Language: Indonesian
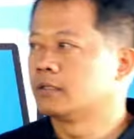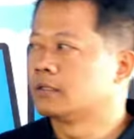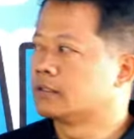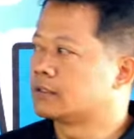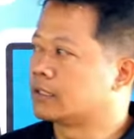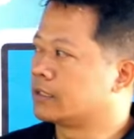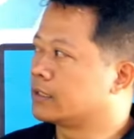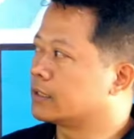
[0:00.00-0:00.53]

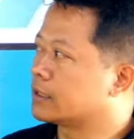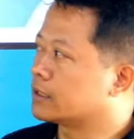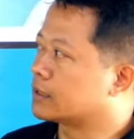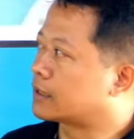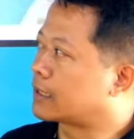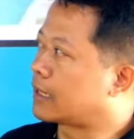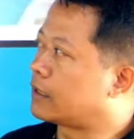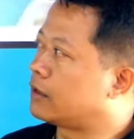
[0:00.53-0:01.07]

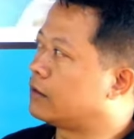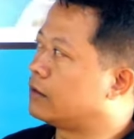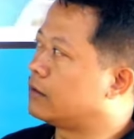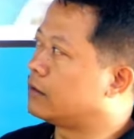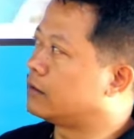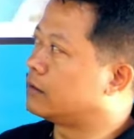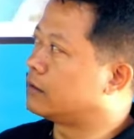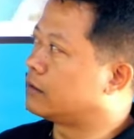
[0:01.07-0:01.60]
Jadi
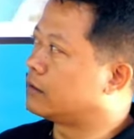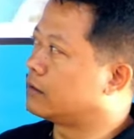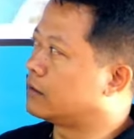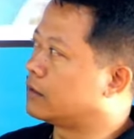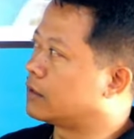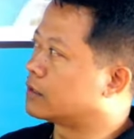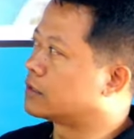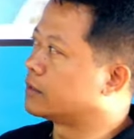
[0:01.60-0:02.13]
kalau
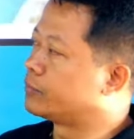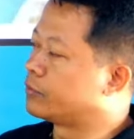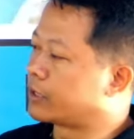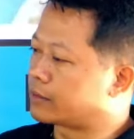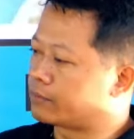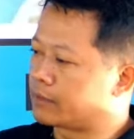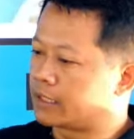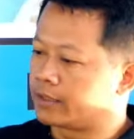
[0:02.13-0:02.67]
eh,
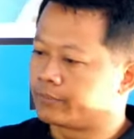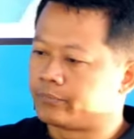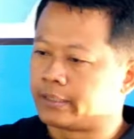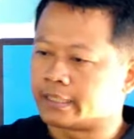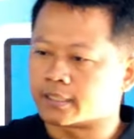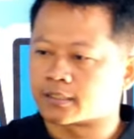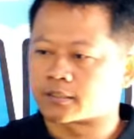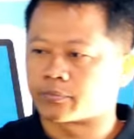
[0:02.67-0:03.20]
dibuat
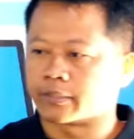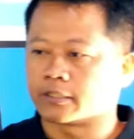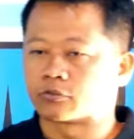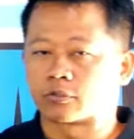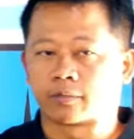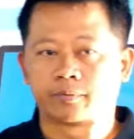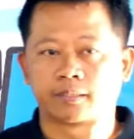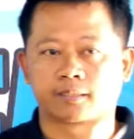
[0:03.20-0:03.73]
melebar
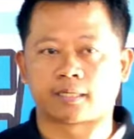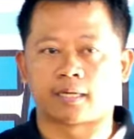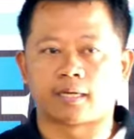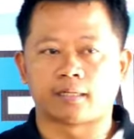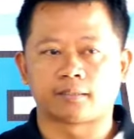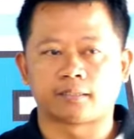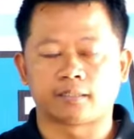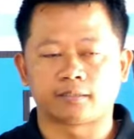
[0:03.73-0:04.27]
sebenarnya juga
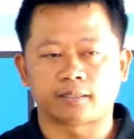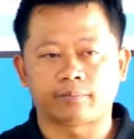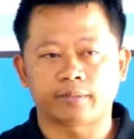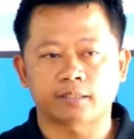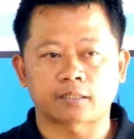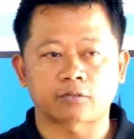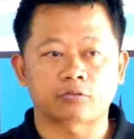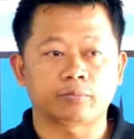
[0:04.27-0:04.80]
bisa, jangan
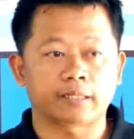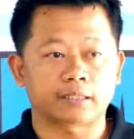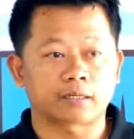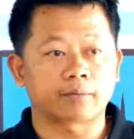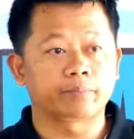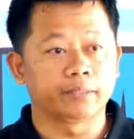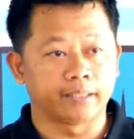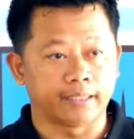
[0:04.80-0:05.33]
sampai 1 meter
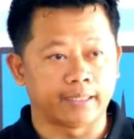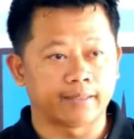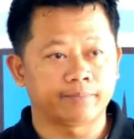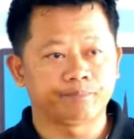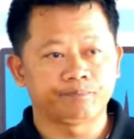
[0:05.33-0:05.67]
lebih ya,